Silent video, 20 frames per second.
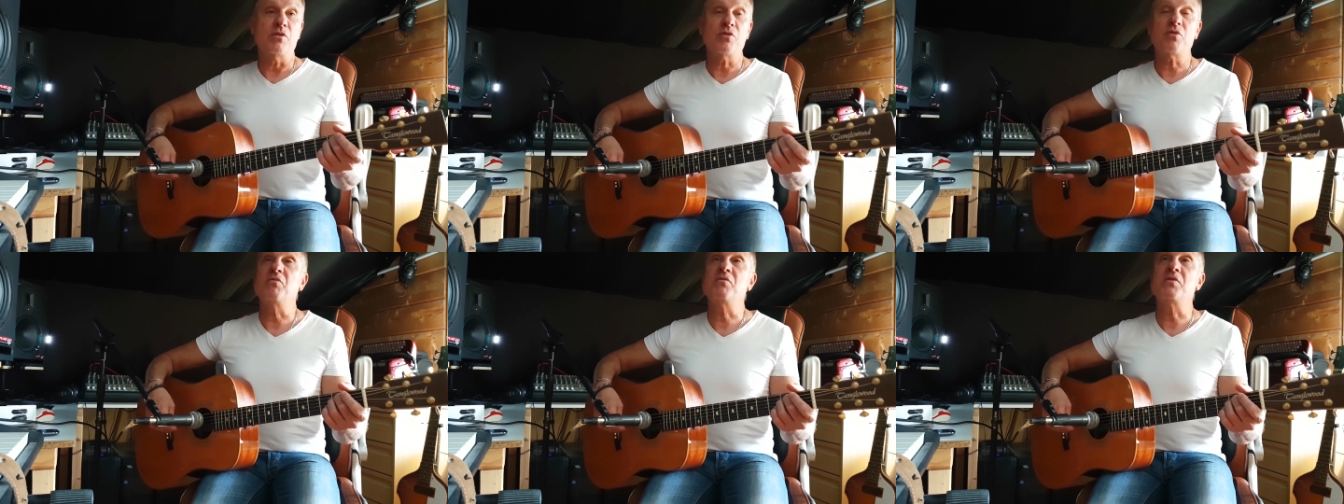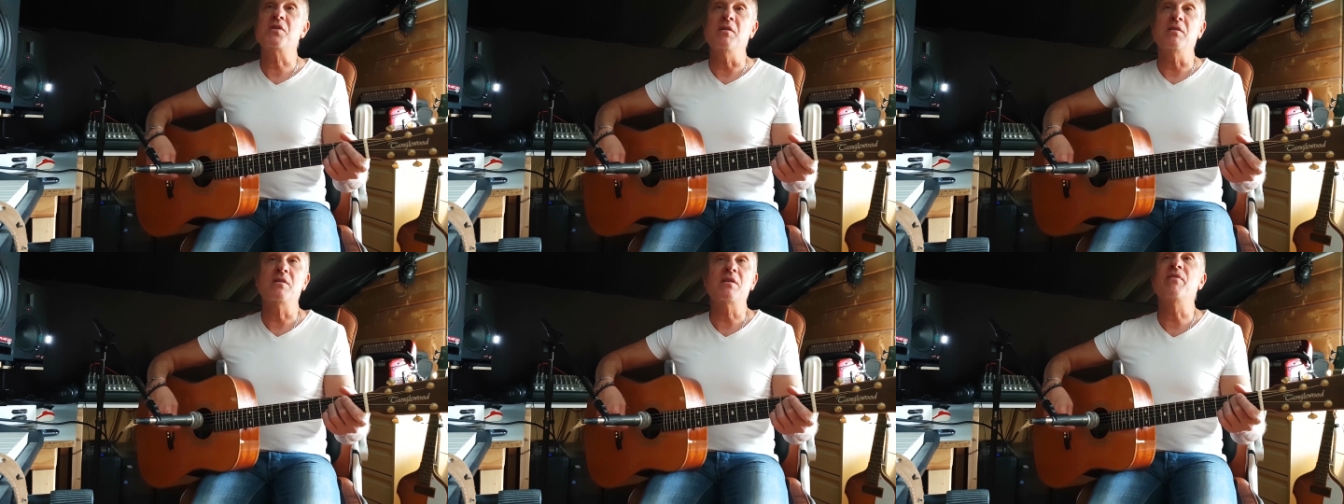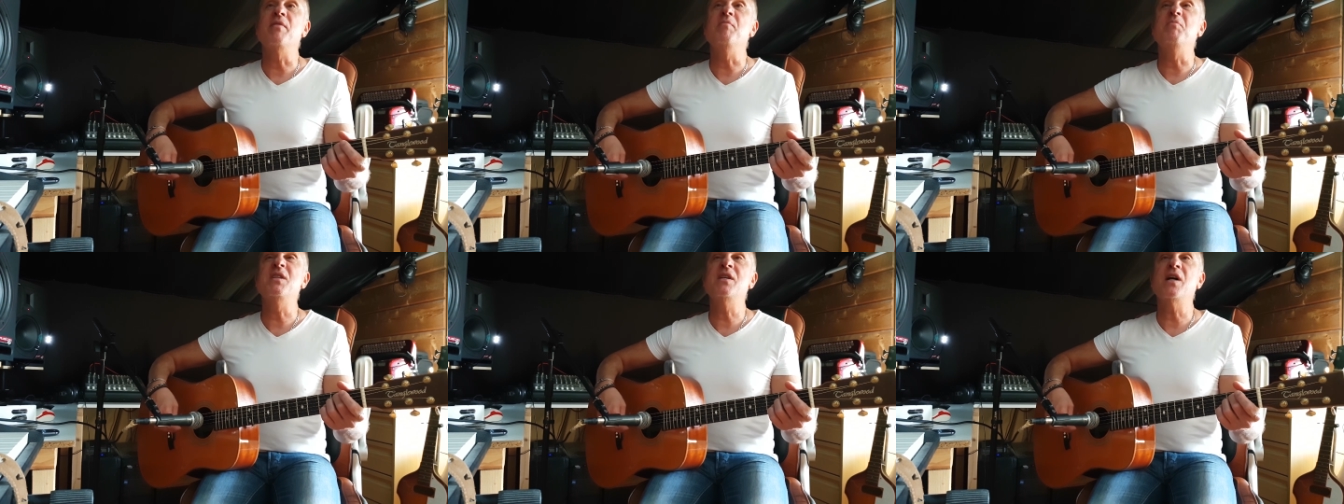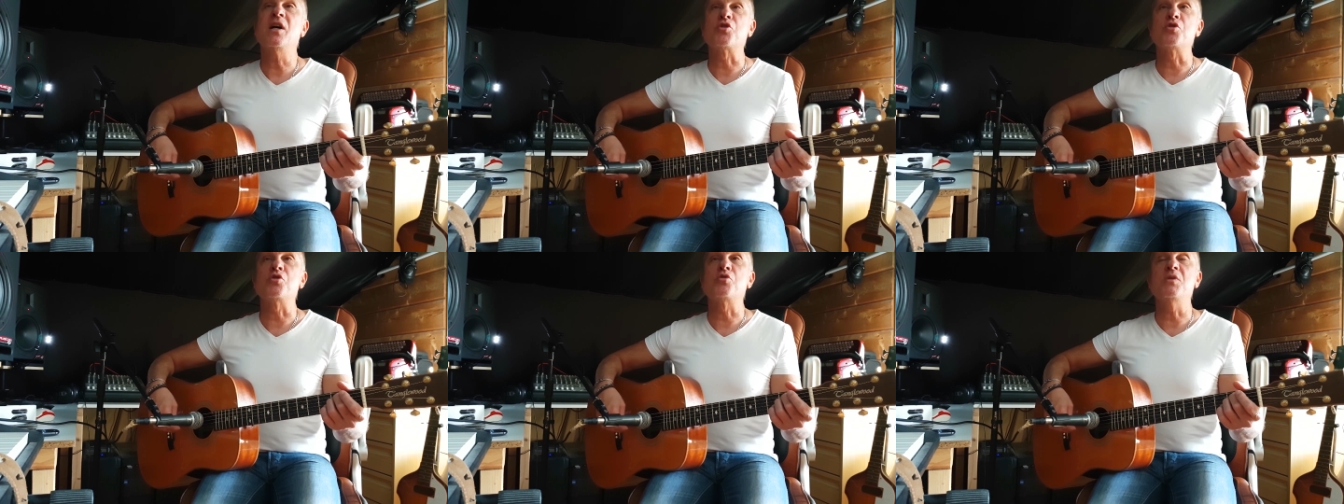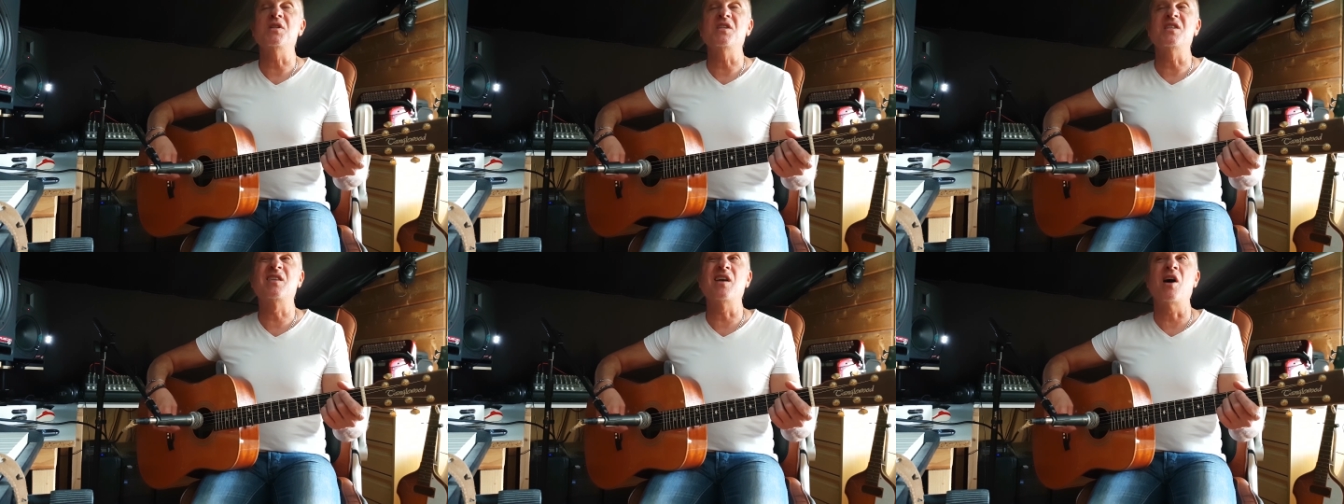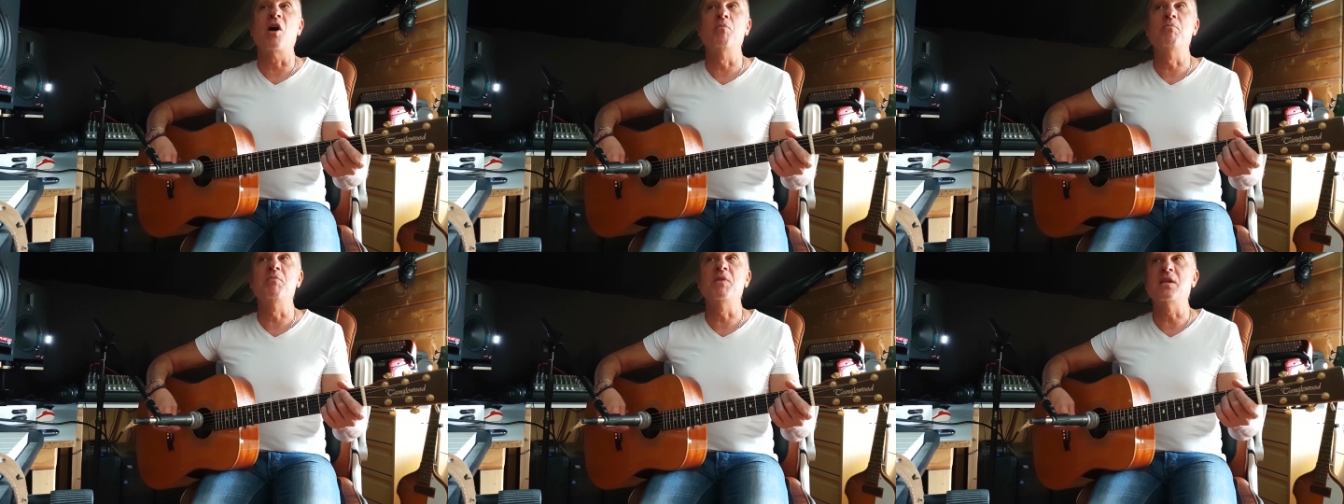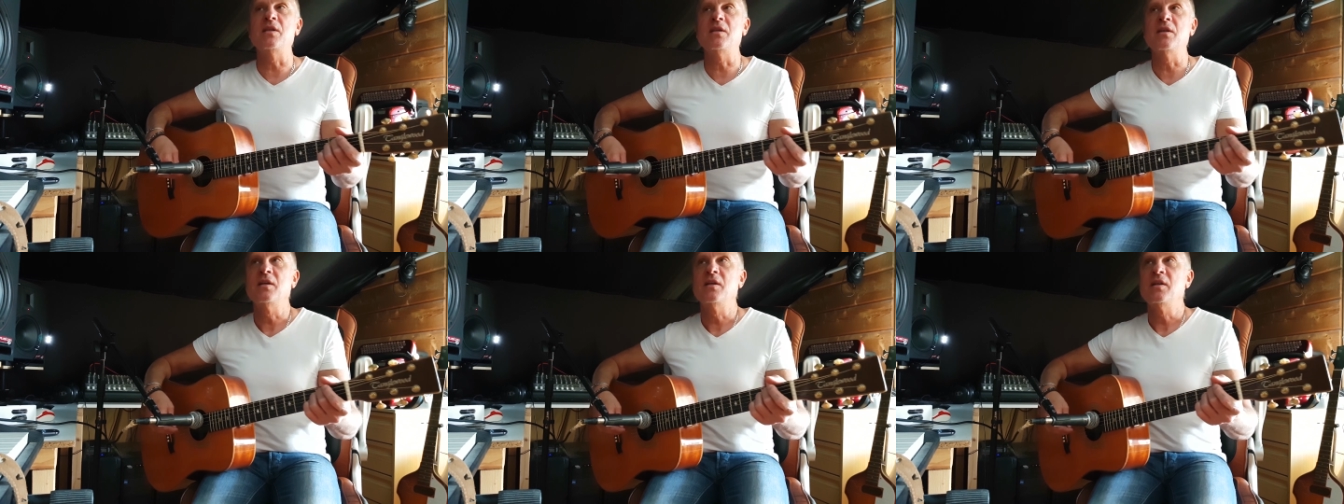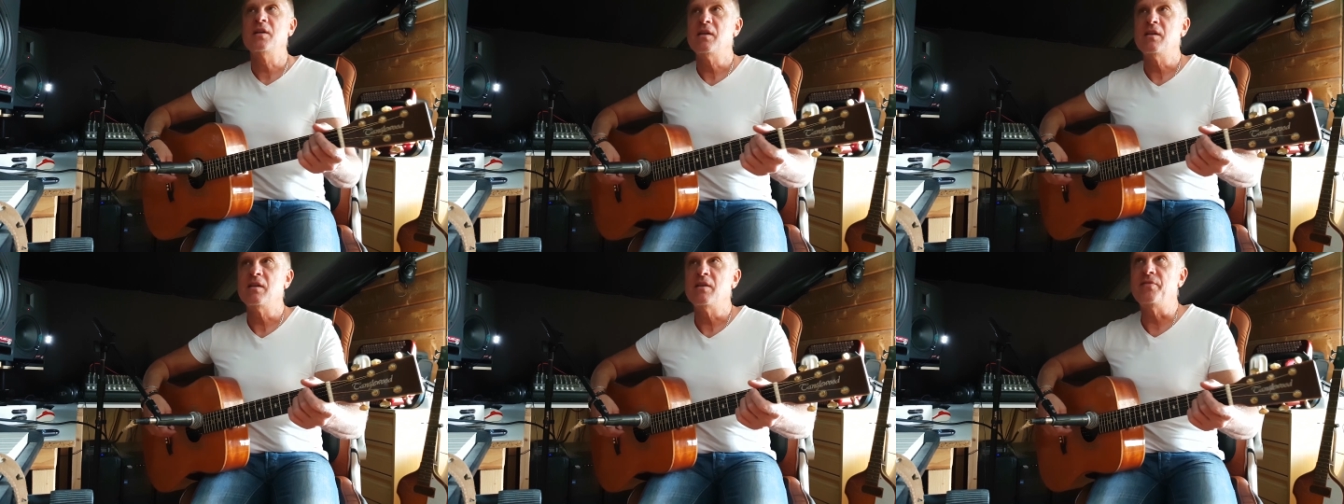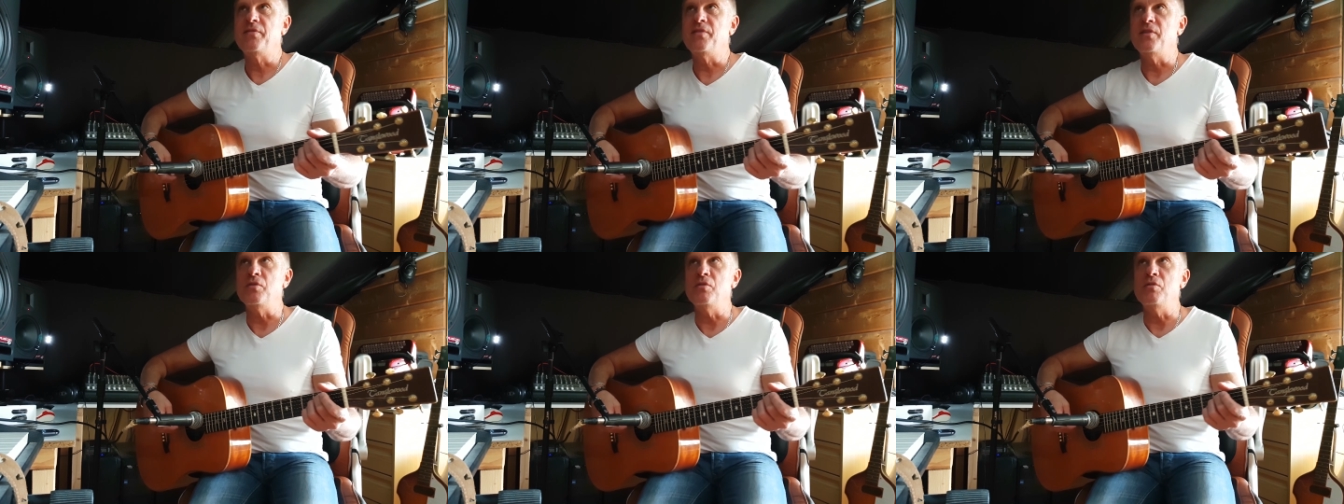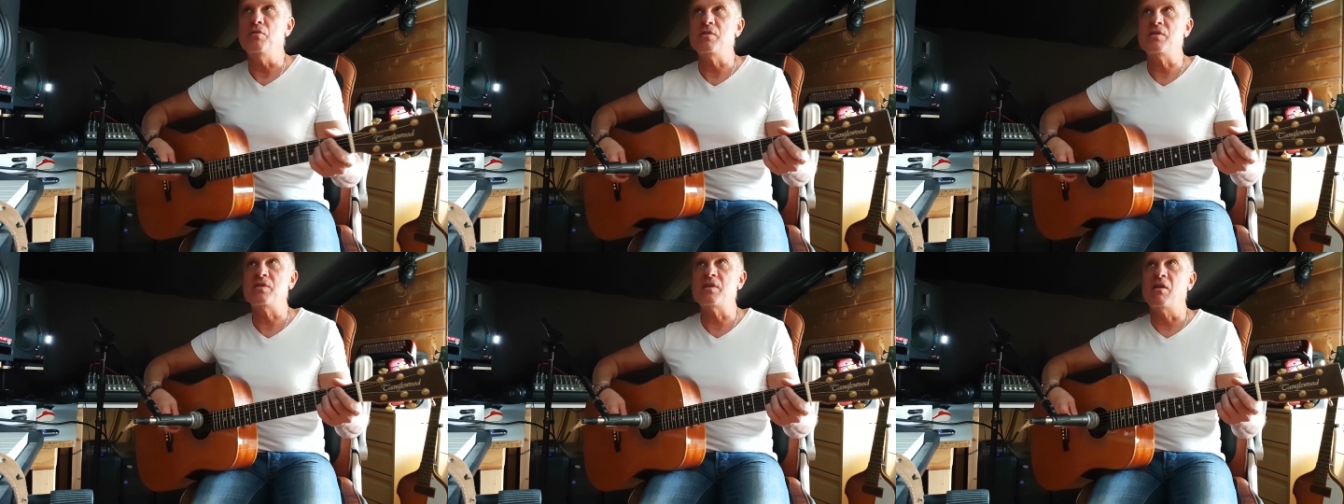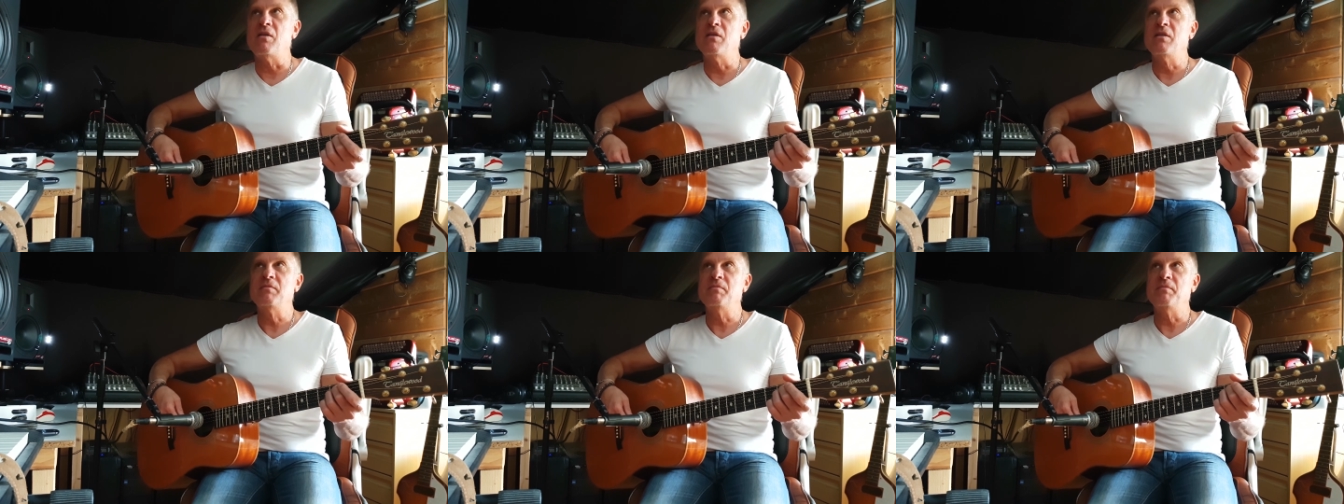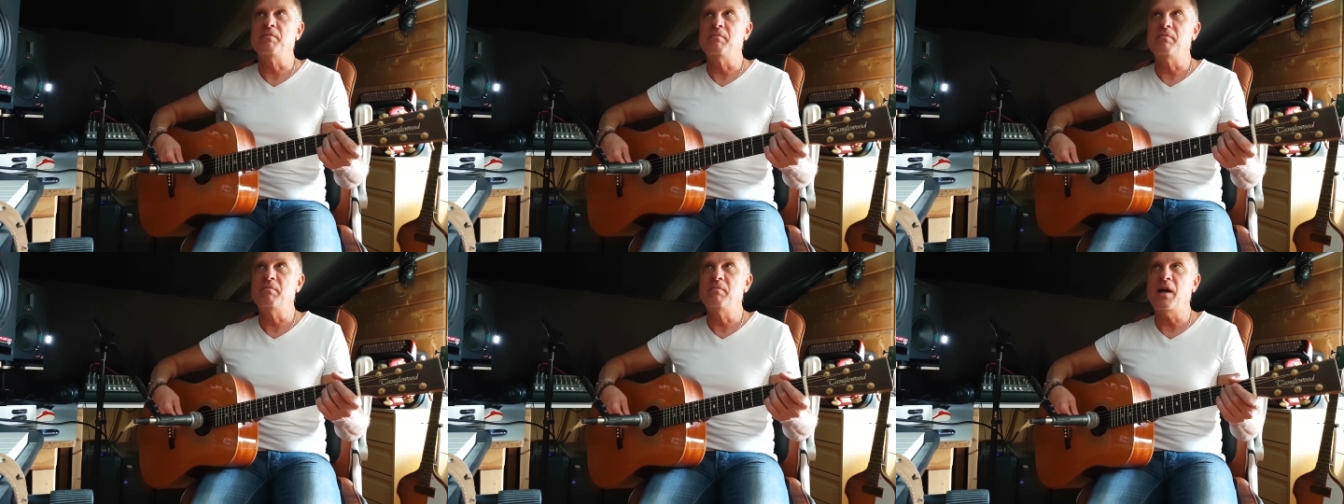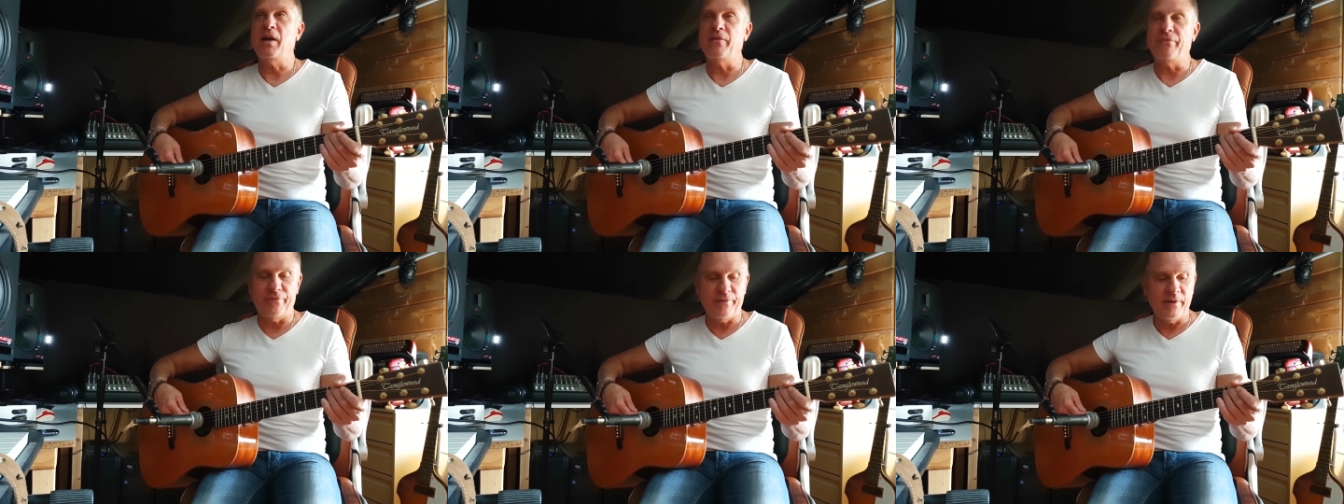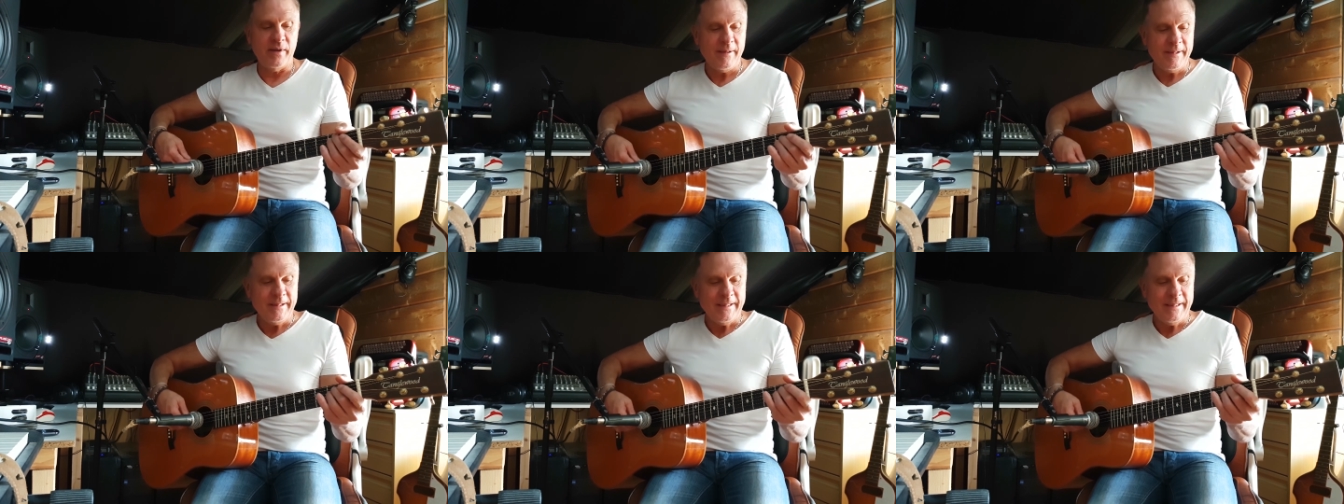je trouve que ça fait bizarre, je suis en mi. Fait du zan. Bref.